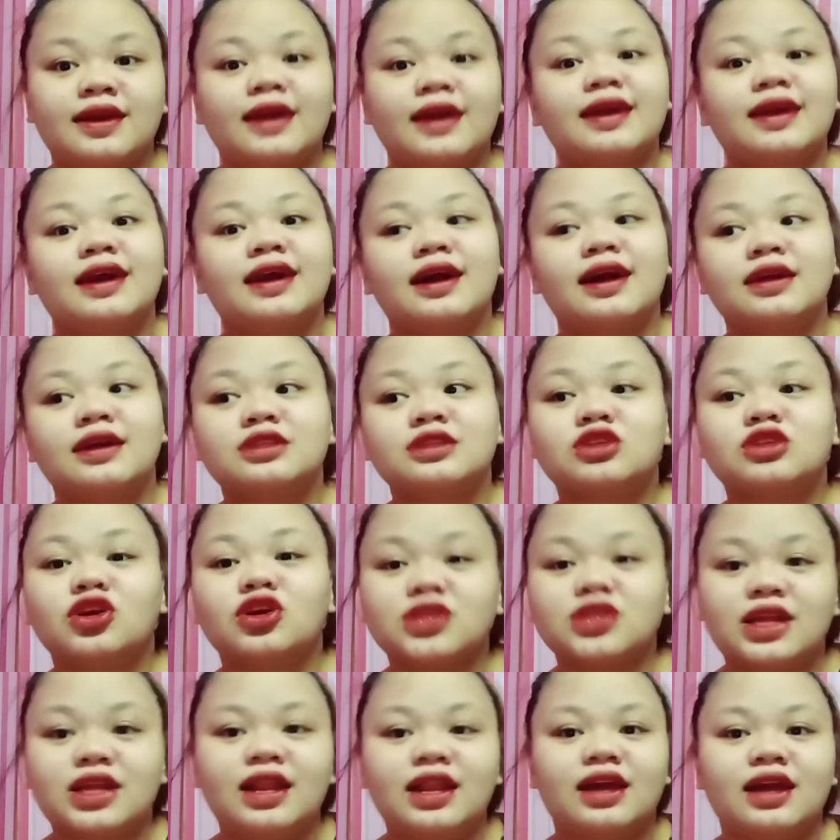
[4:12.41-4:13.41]
Kaya, ang
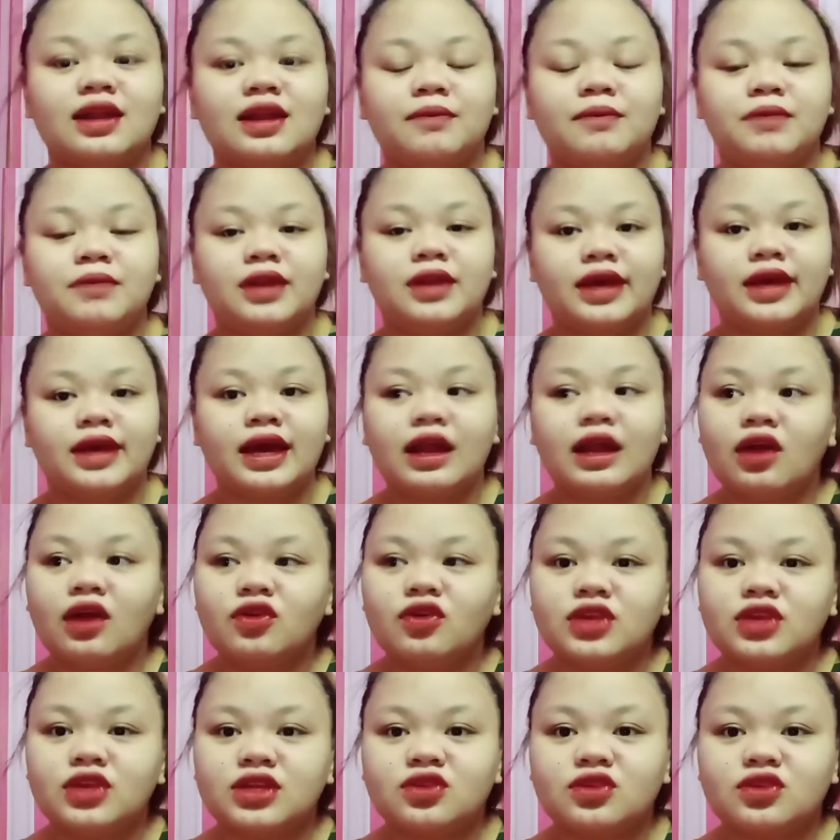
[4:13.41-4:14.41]
total lang na
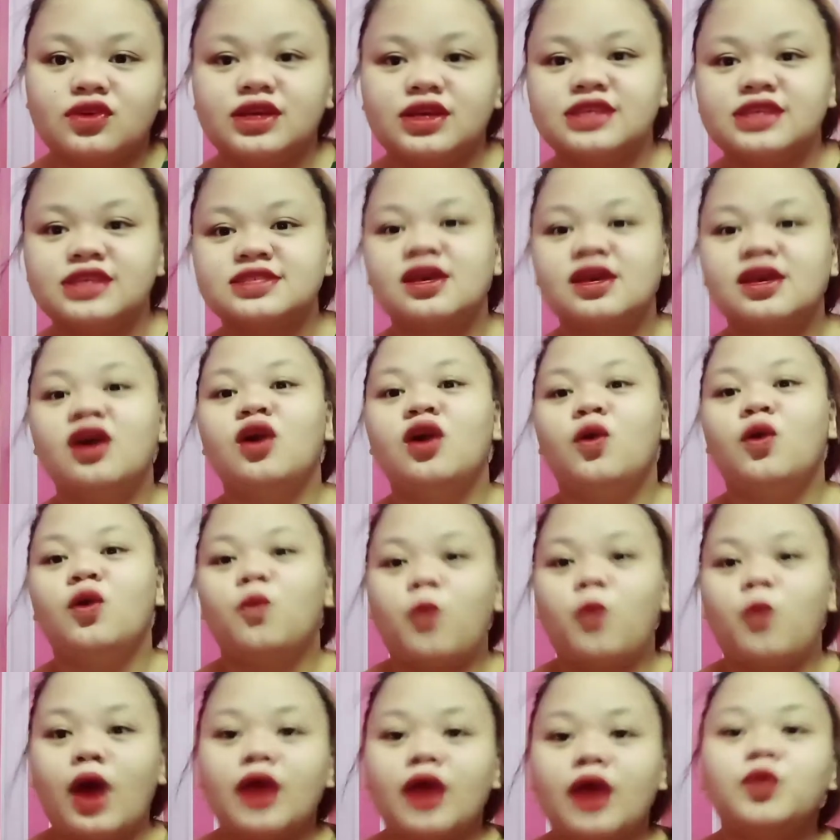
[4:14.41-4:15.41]
binayaran ko dito is
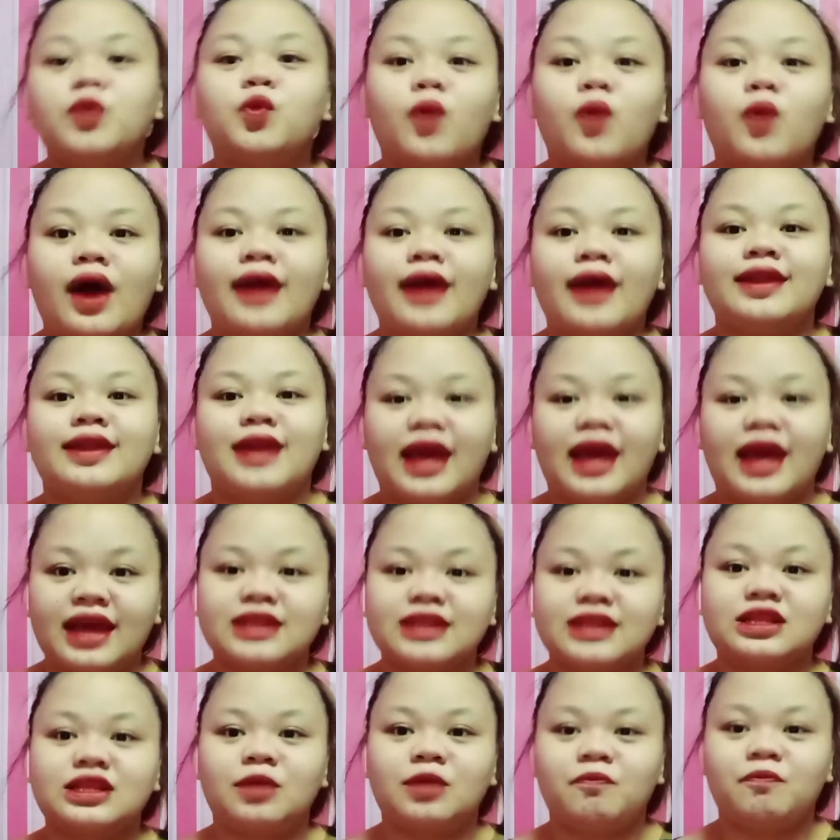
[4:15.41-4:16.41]

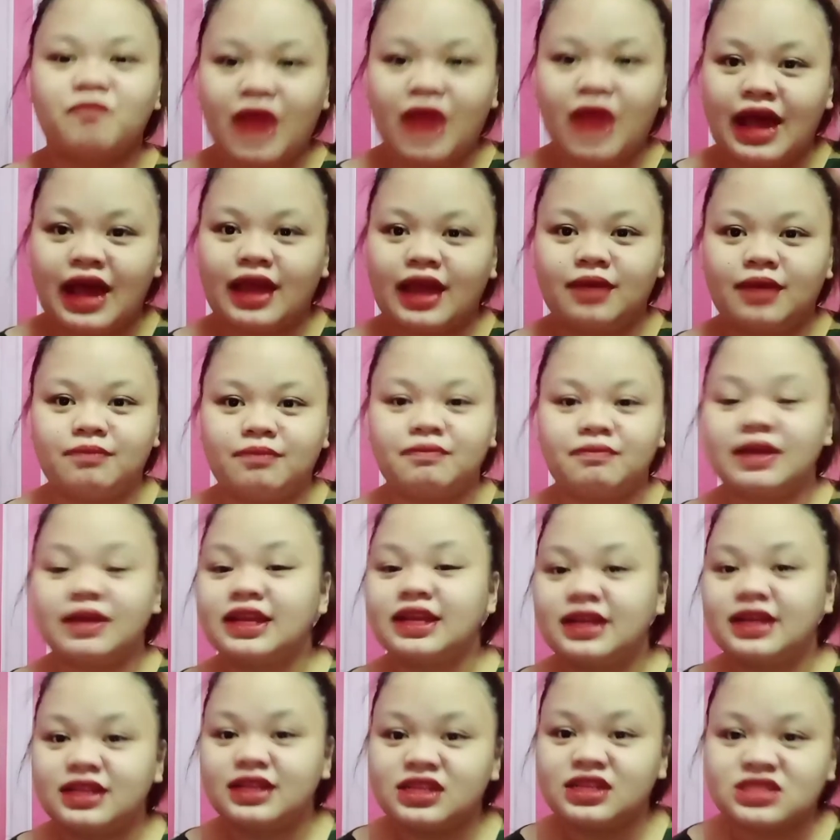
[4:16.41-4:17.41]
1,185.
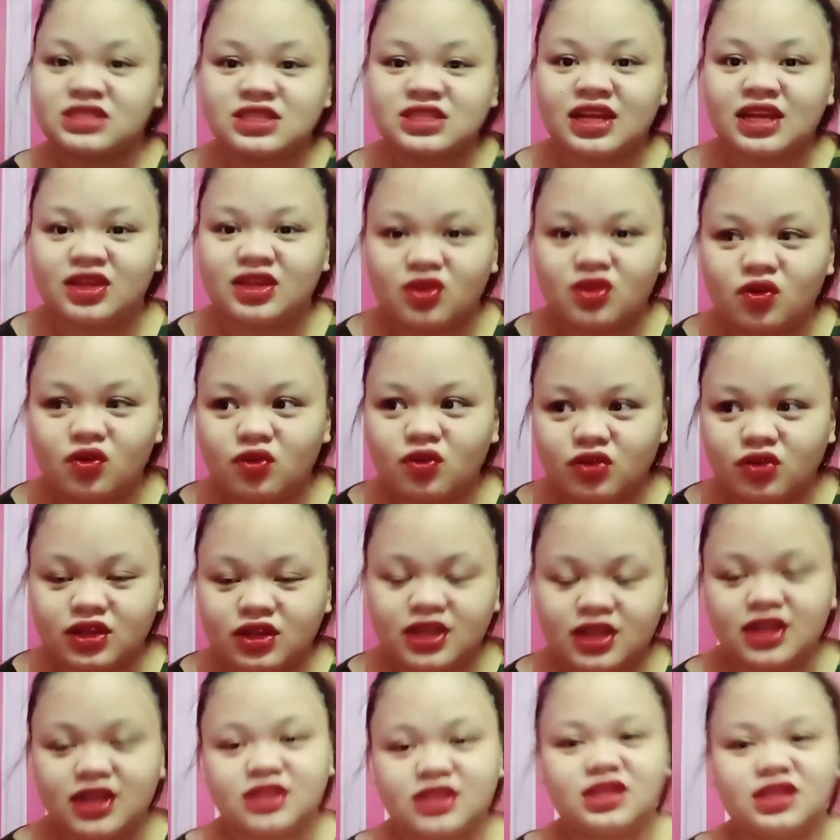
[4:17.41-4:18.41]
Malinis na
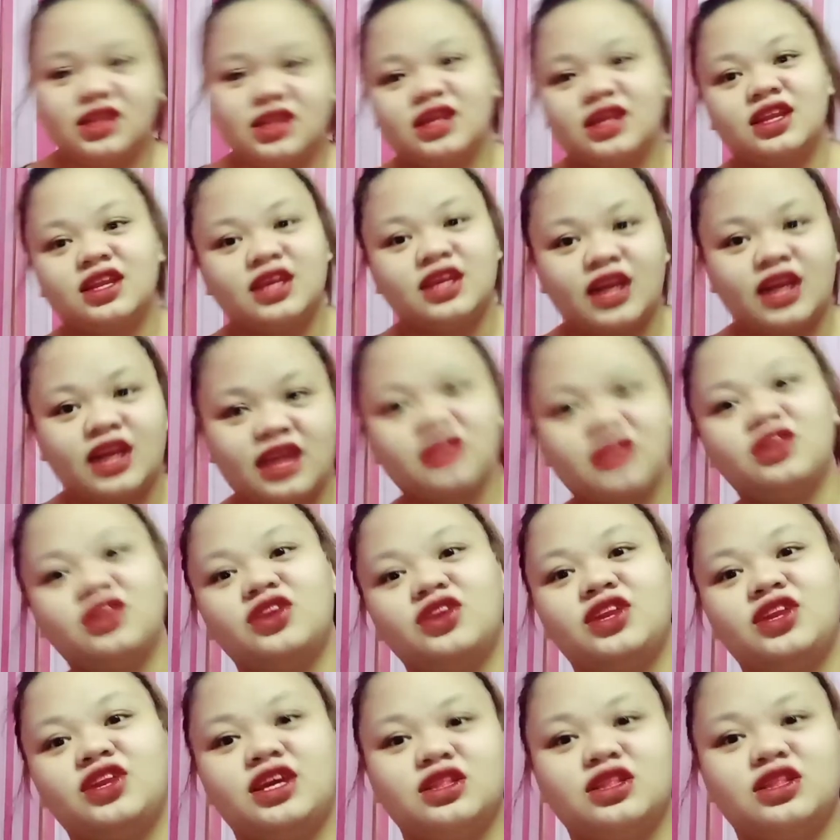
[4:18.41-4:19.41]
yon Hinatid na ni
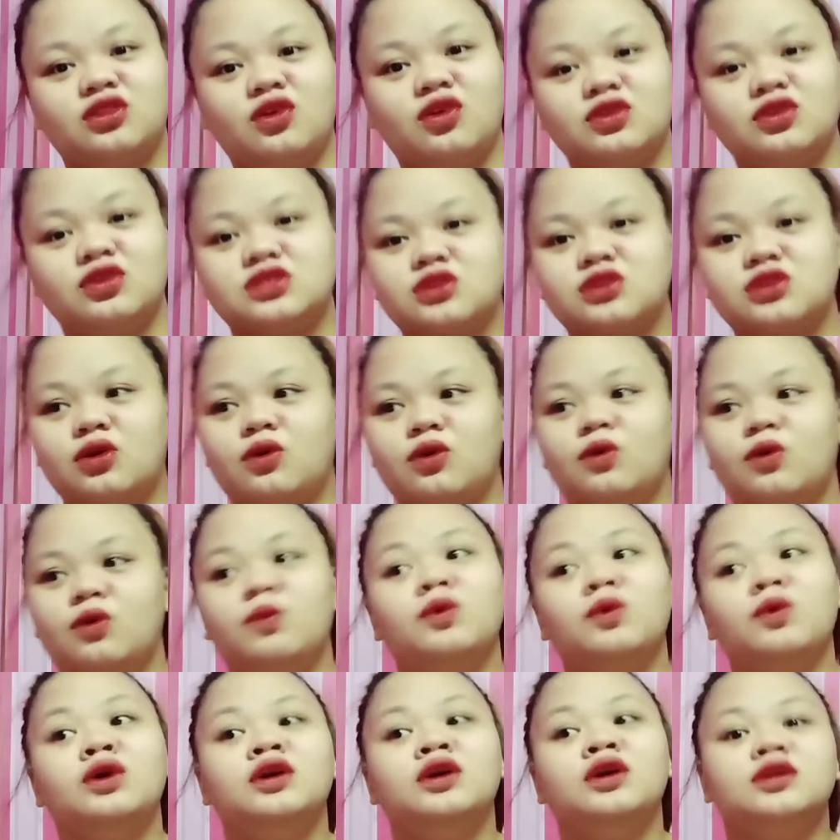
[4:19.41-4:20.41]
Ryder dito.
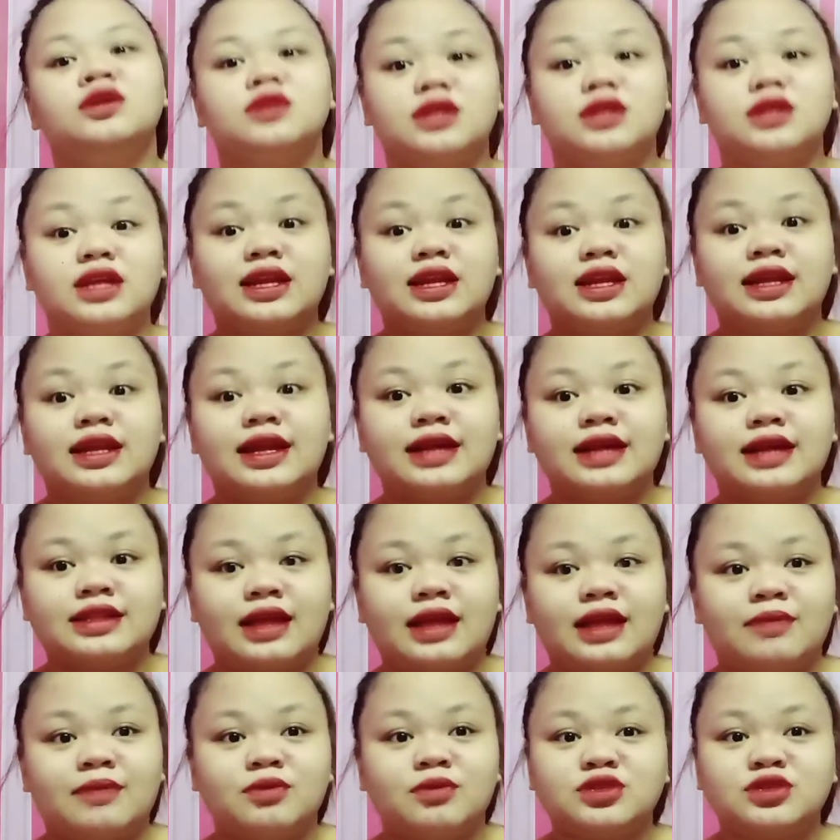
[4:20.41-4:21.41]
So, tignan na
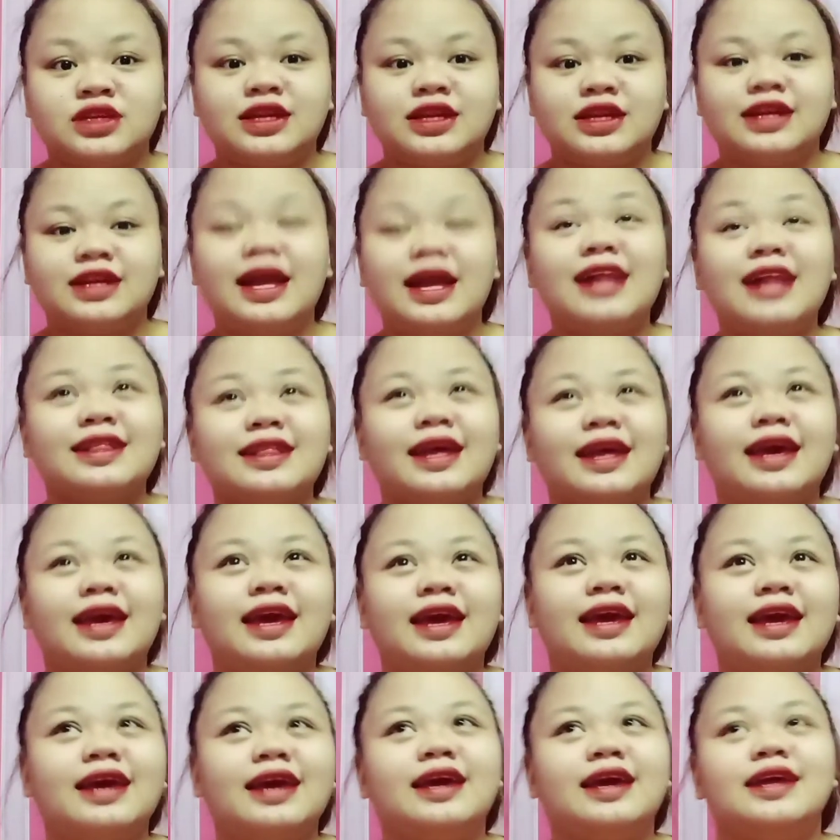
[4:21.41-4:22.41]
natin. Buksan na
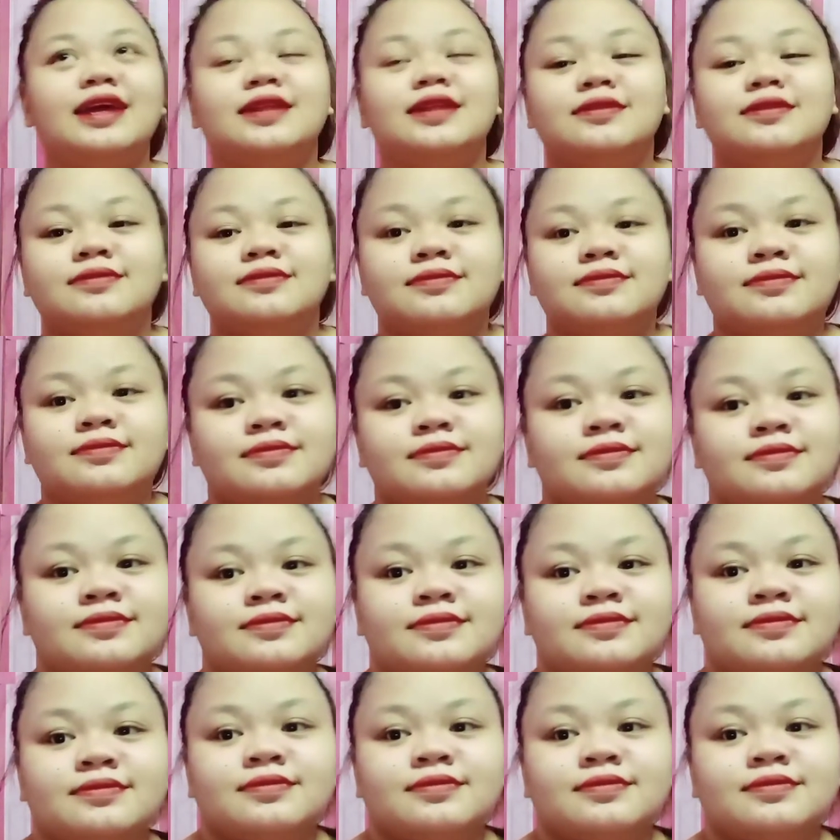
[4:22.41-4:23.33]
natin. Bumating ka.